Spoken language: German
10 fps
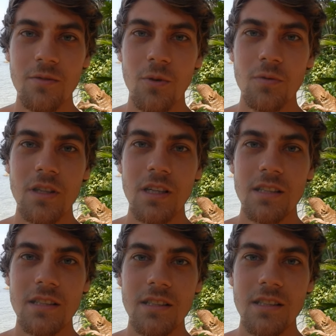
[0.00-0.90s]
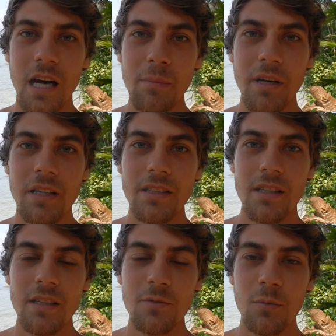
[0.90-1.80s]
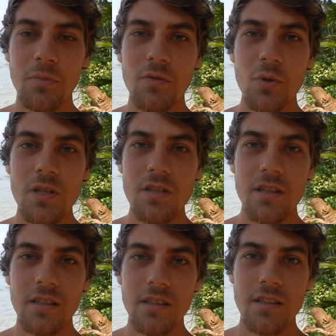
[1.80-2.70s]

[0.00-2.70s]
wo wirklich die Abhängigkeit vom Bewusstsein